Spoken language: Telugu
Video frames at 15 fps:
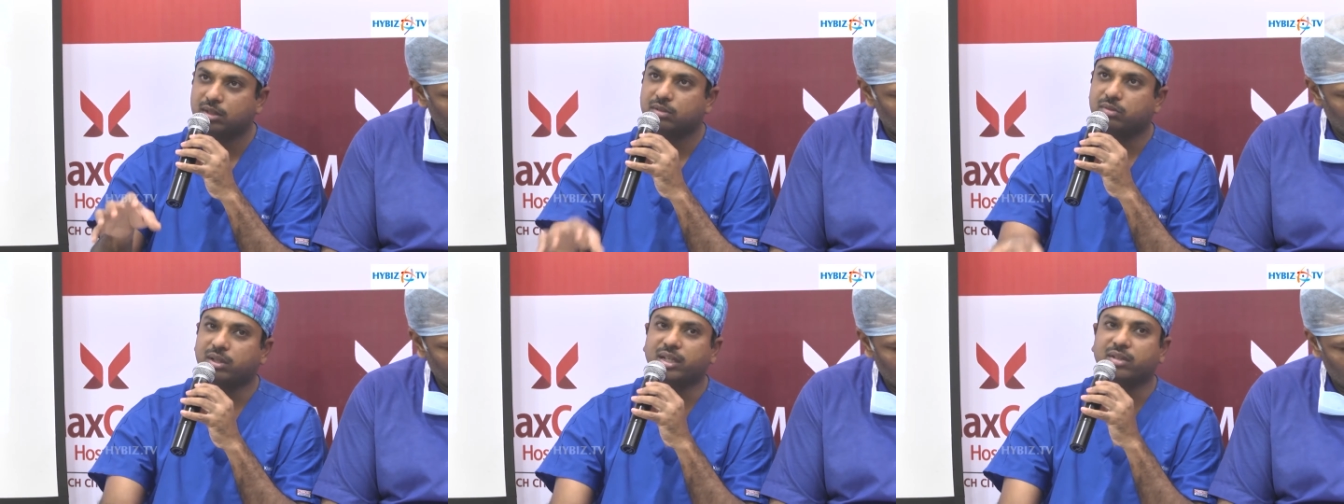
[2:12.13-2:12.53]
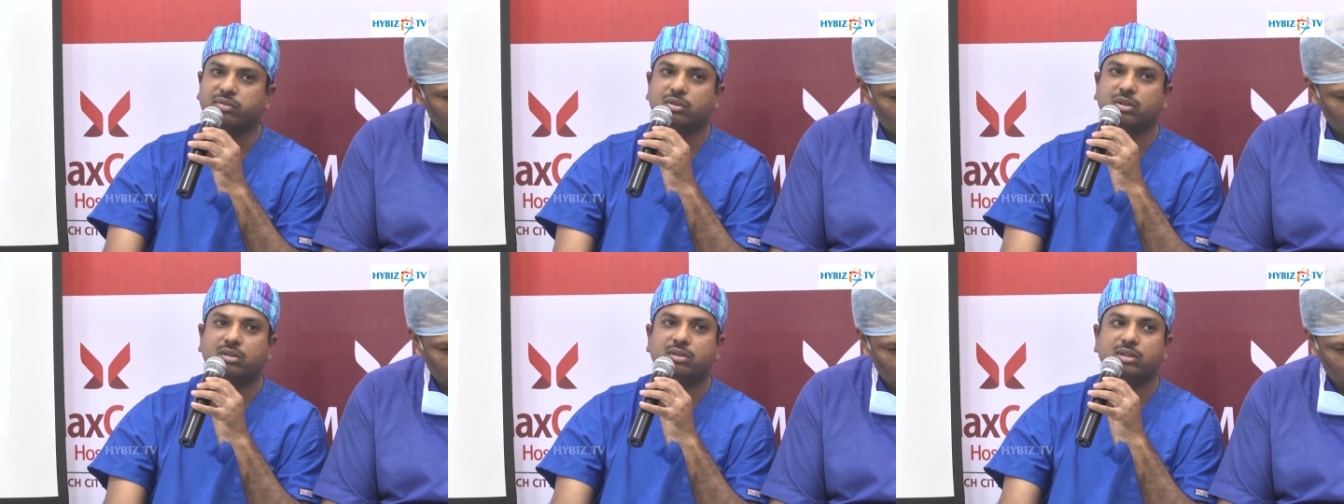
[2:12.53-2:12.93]
ట్వంటీ
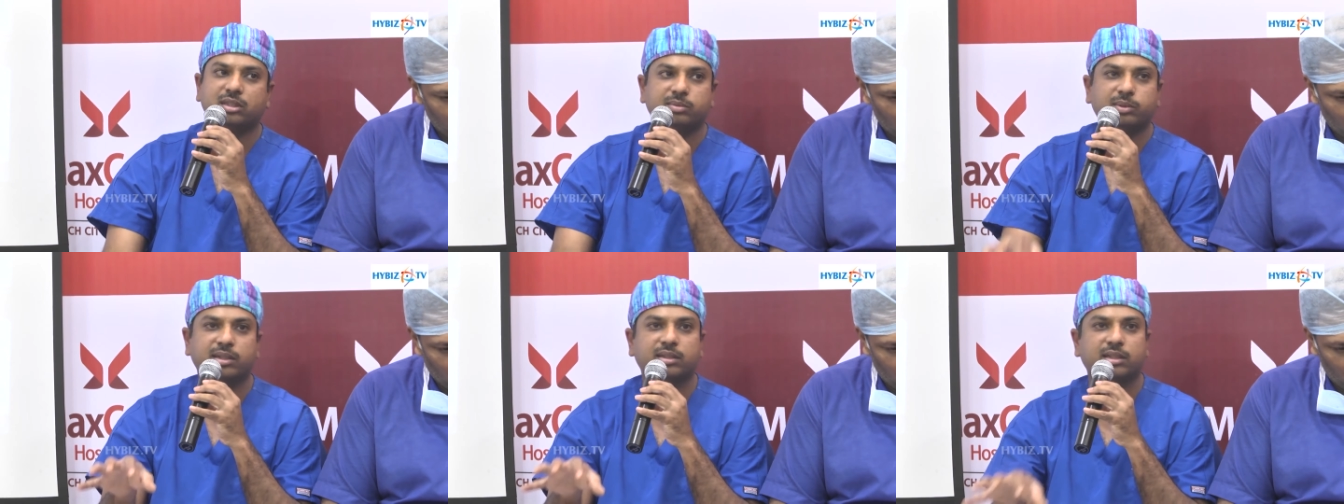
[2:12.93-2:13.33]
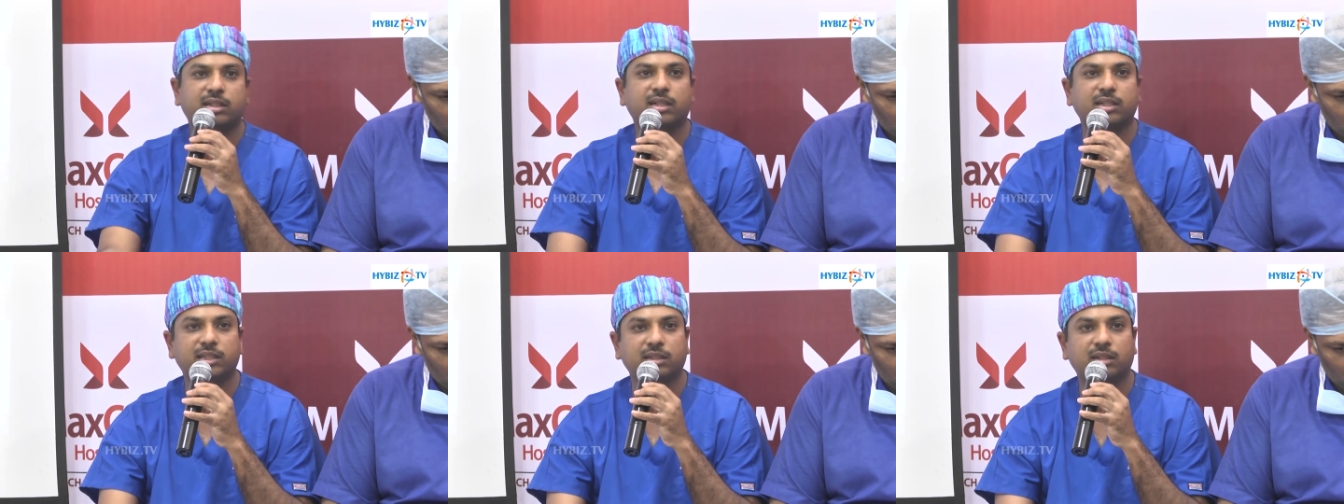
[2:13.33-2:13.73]
ఫోర్ అవర్స్ మనకి
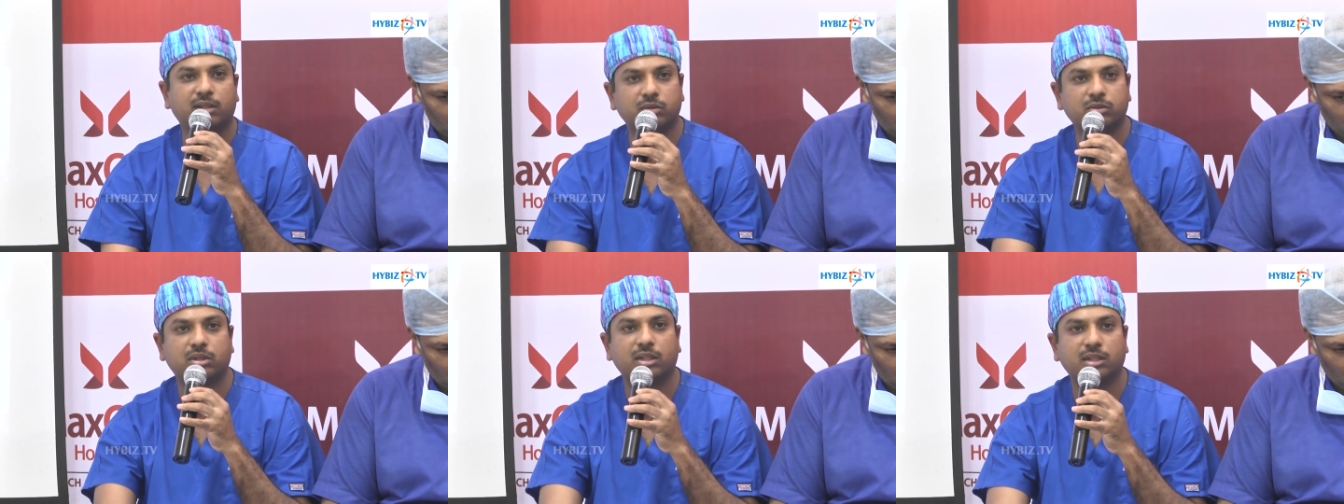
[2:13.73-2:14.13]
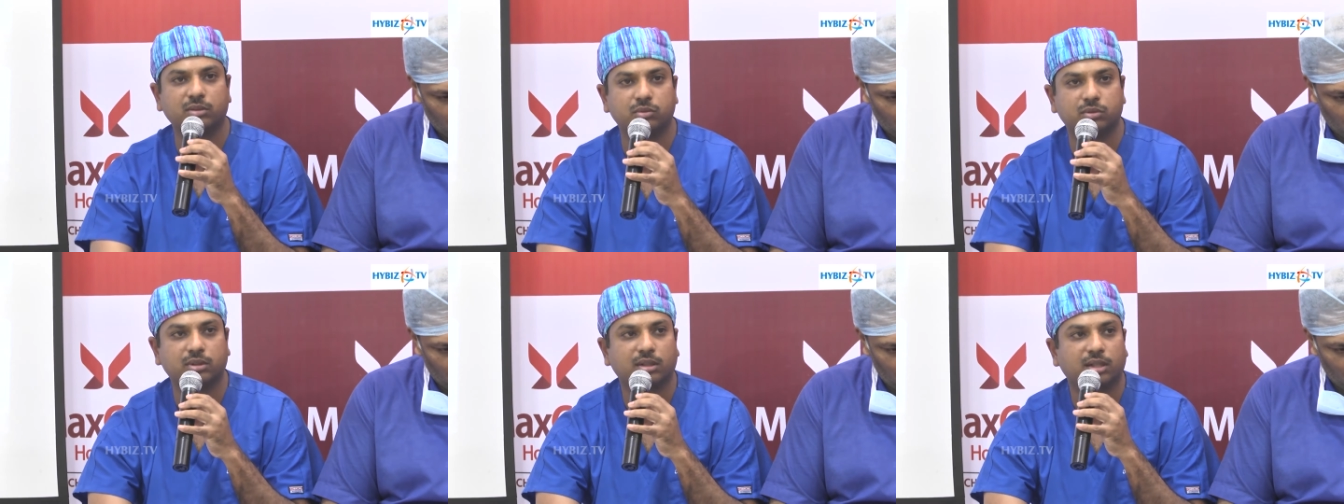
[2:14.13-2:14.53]
ఇక్కడ ఇన్ హౌస్లోనే
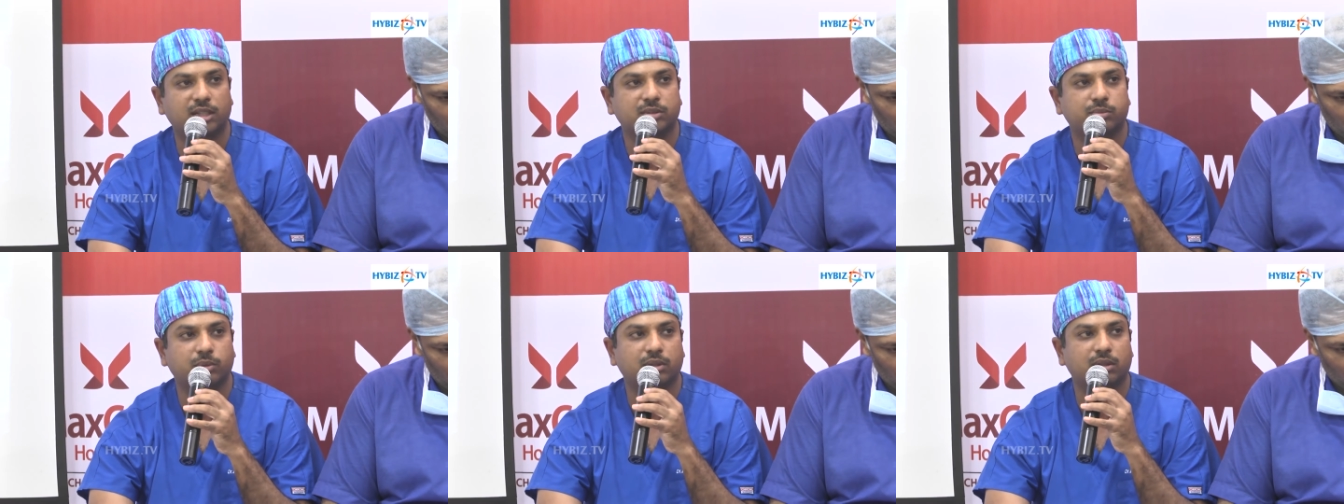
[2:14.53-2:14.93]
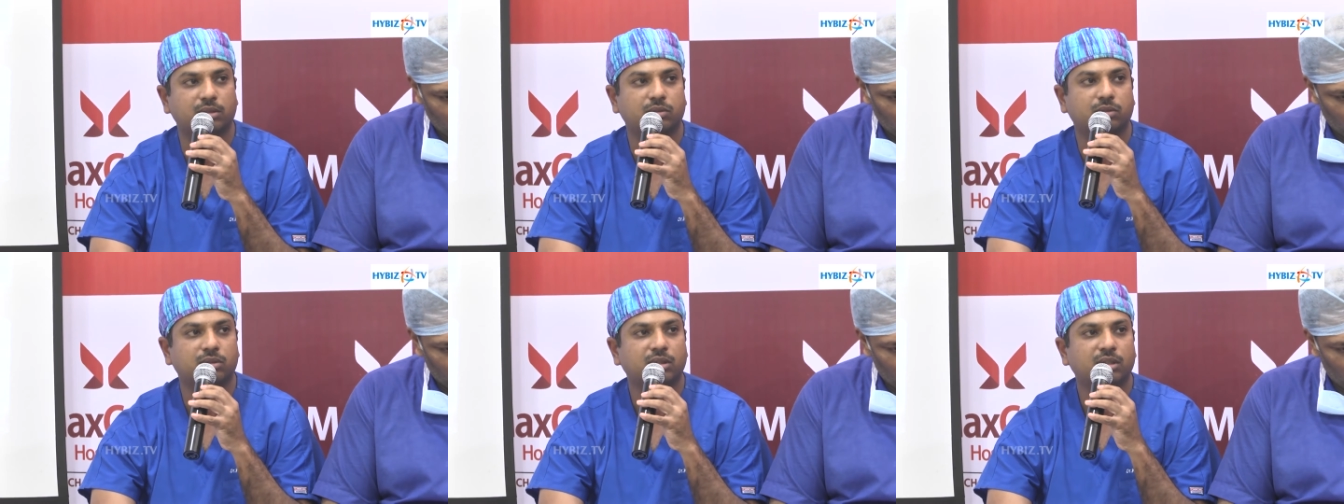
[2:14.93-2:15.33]
ఉంటారు హాస్పిటల్లో